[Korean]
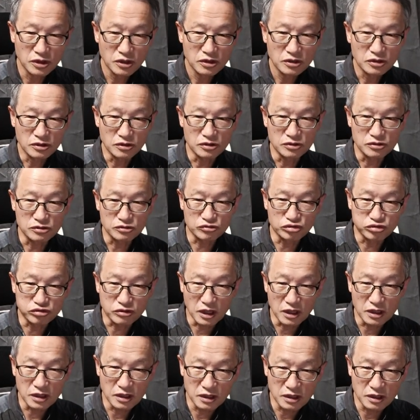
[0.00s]
어,
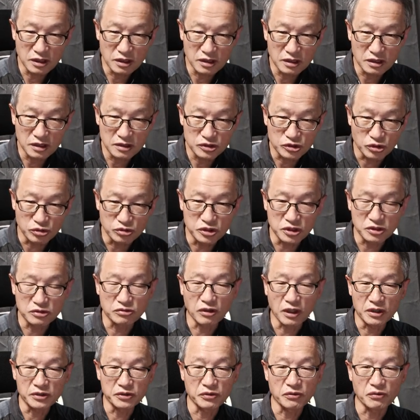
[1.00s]
국가 조직도
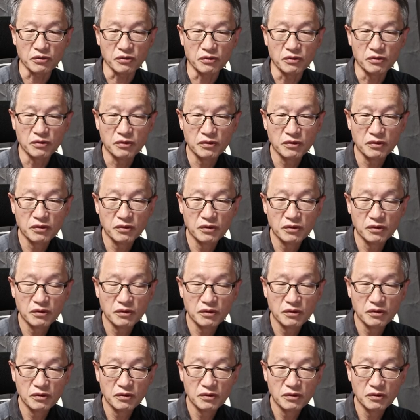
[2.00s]
아니고
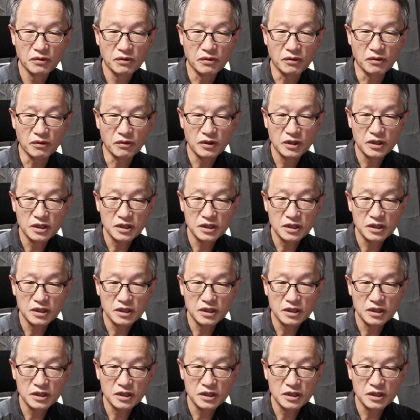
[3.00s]
어?